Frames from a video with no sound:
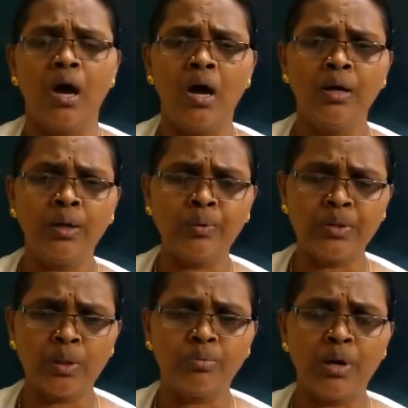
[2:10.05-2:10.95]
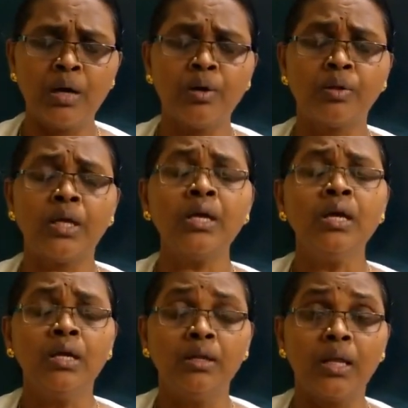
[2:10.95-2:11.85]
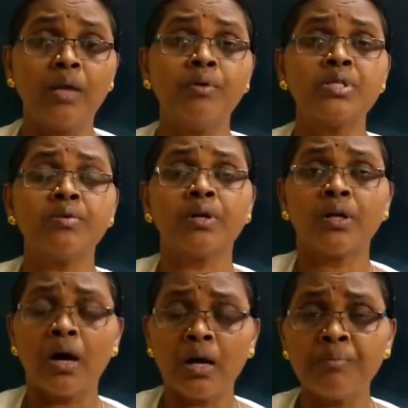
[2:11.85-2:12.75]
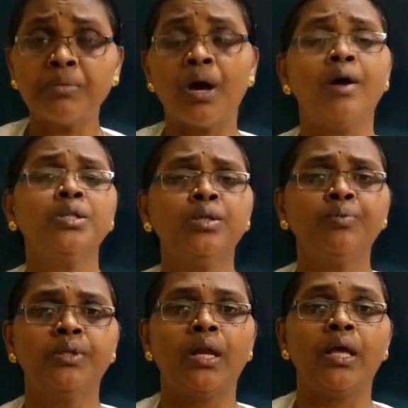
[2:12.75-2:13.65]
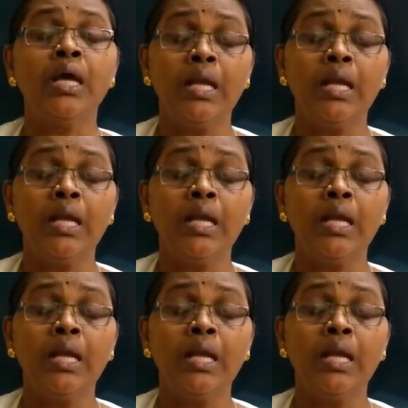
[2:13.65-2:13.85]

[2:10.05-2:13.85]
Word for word: ஆண்டவர் கொடுத்த வாக்குறுதி நிறைவேற்றவர் காலம் தாழ்த்துவதில்லை